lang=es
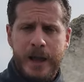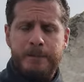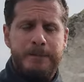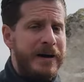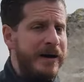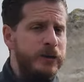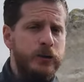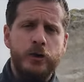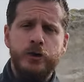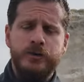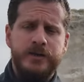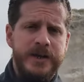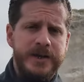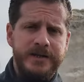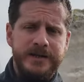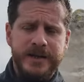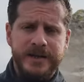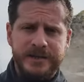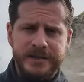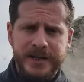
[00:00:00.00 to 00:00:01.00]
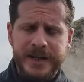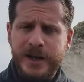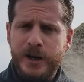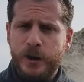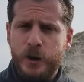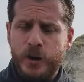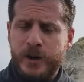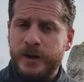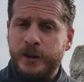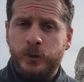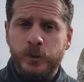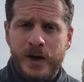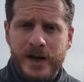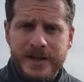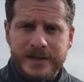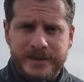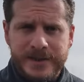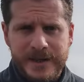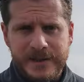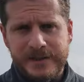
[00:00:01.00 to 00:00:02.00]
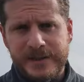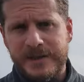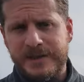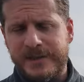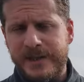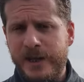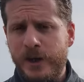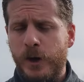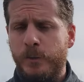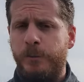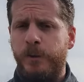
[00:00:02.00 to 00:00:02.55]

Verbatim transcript: pactos de este estilo, rituales de este estilo,